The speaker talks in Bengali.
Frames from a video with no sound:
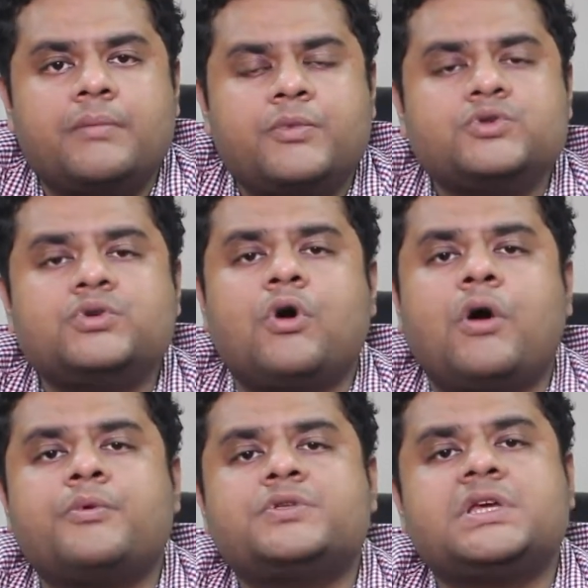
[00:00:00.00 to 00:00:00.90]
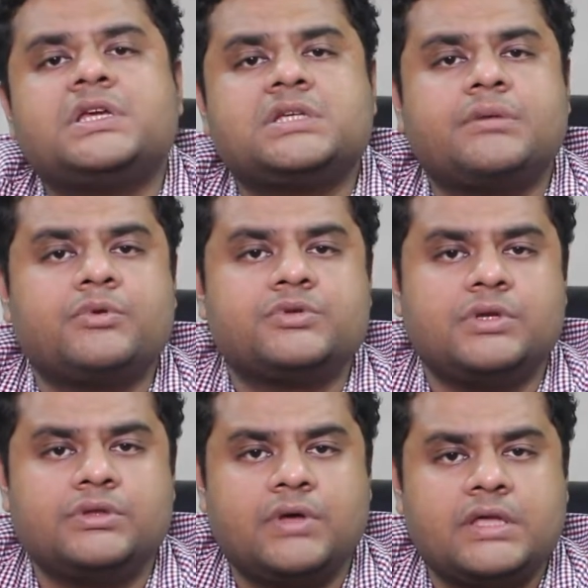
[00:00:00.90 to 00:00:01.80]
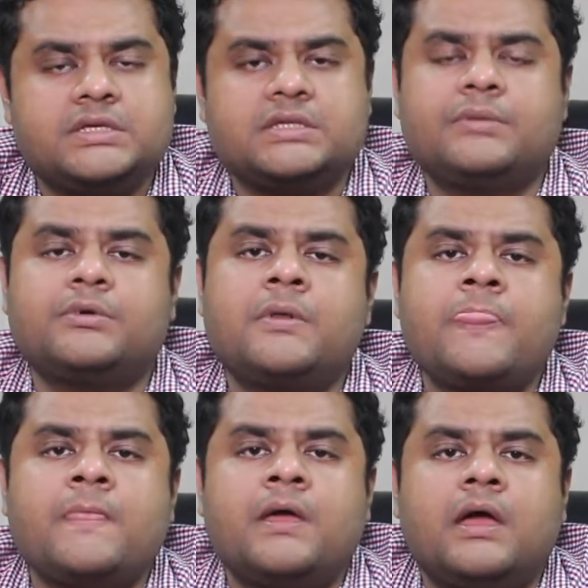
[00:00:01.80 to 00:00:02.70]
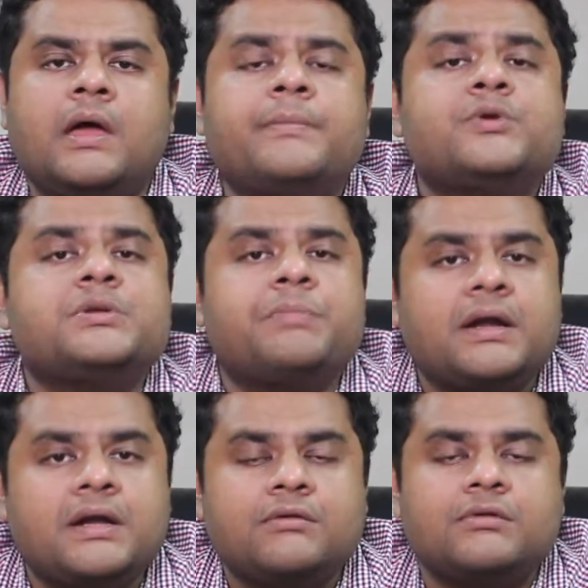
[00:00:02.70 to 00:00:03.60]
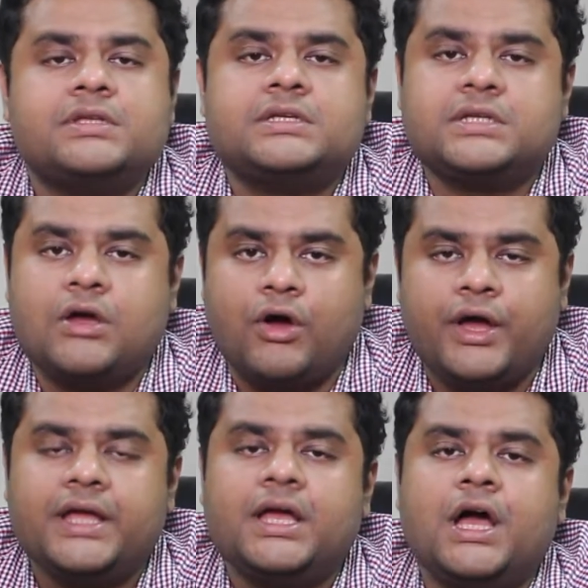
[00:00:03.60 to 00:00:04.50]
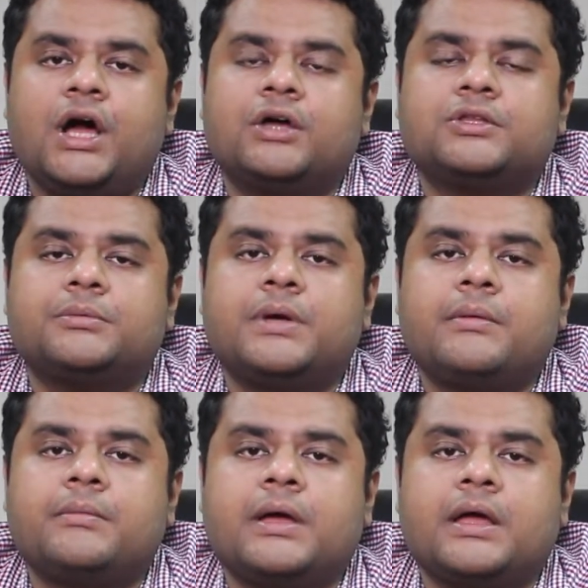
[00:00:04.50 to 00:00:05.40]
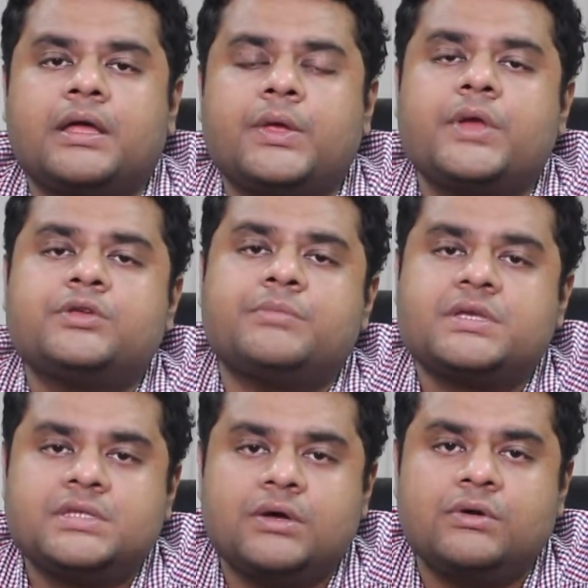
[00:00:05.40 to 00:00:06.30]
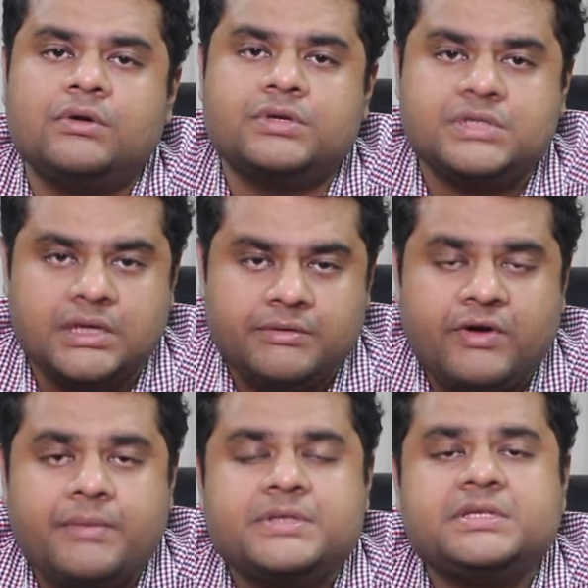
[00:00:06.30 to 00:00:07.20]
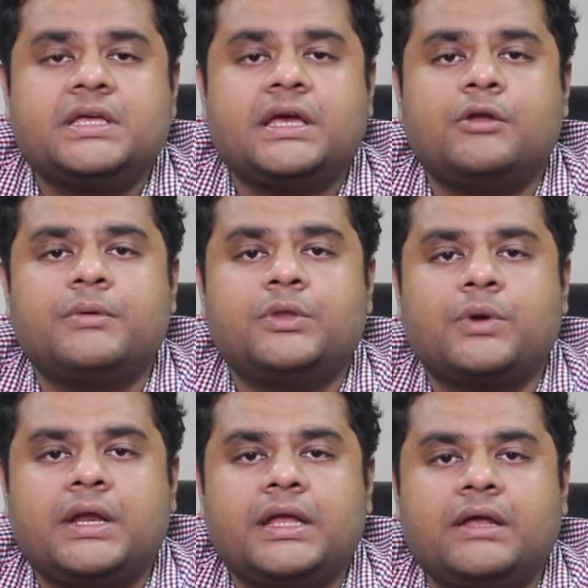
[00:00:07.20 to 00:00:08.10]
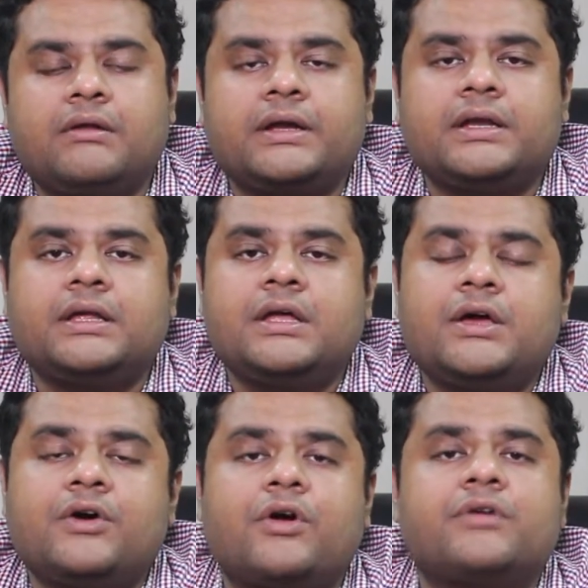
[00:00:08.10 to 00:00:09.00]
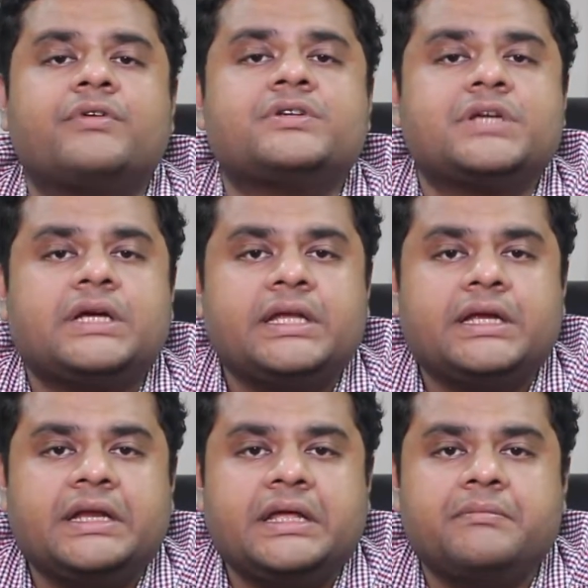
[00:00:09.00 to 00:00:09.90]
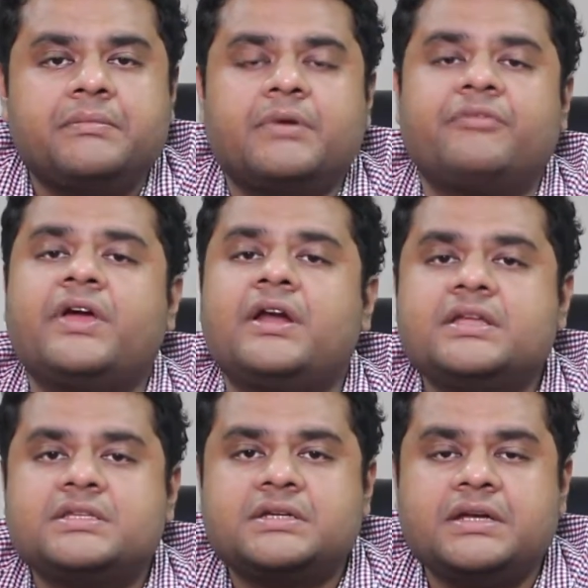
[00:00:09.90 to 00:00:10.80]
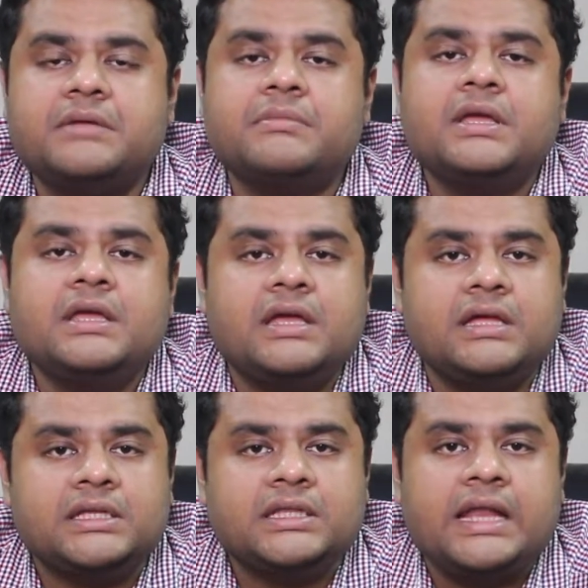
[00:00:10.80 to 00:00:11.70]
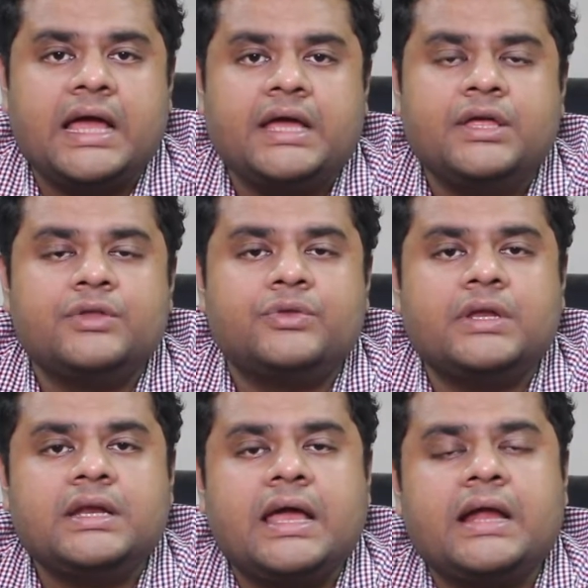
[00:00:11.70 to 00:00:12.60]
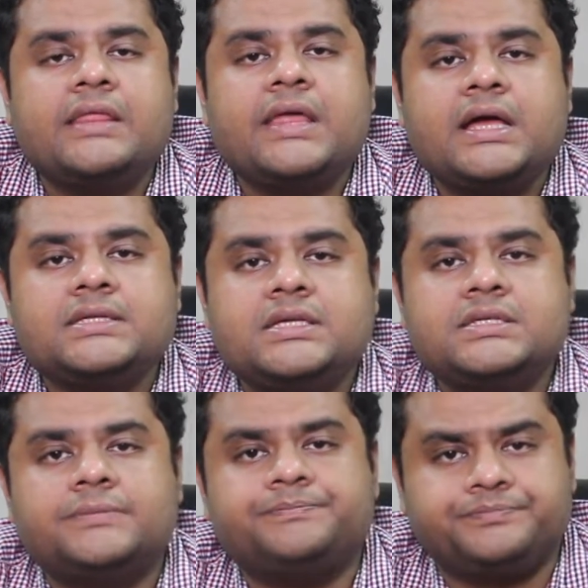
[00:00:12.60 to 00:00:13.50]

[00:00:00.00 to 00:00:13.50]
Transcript: প্রচুর অপচিকিৎসা প্রচলিত আছে যেমন বিউটি পার্লারগুলোতে যেটা হয় অথবা কেউ একজন মেস্তা হলো সে ফার্মেসিতে গেলো বা দোকানে গেলো একটা রং ফর্সাকারী ক্রিম বা ফেয়ারনেস ক্রিম ইত্যাদি লাগায় তো এগুলি লাগালে দেখা যায় যে